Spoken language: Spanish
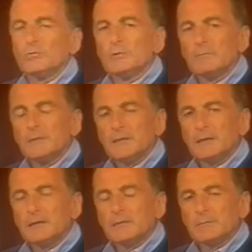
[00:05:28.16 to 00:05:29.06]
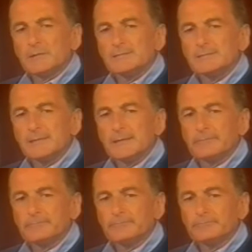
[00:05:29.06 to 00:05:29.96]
Hoy una amiga me decía,